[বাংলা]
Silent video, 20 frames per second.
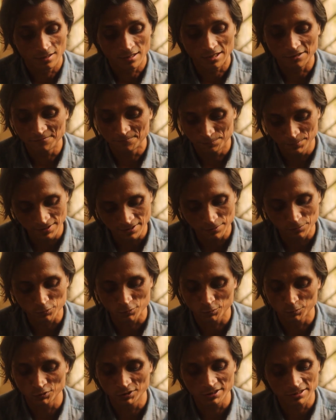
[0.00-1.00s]
আই প্লিজ আমি
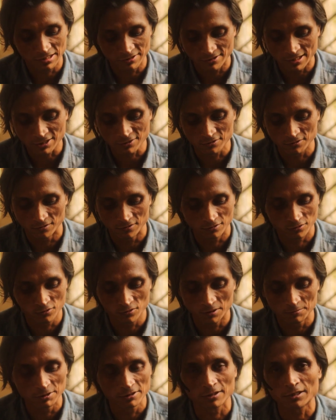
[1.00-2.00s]
তোমাকে বলছি ইটস ড্রাগ সং সো
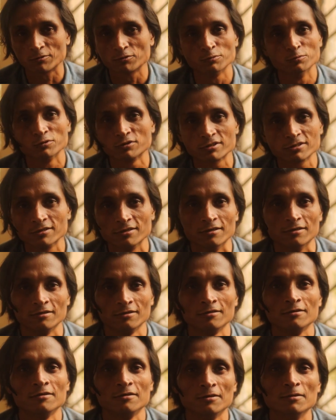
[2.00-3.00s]
আমি এটা কাউকে বলতে চাই না
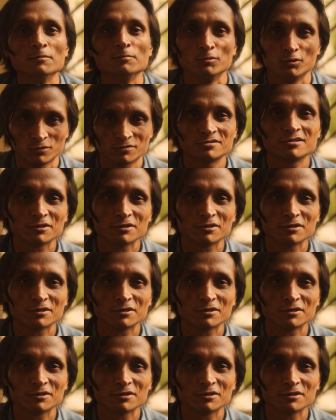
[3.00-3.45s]
বিকজ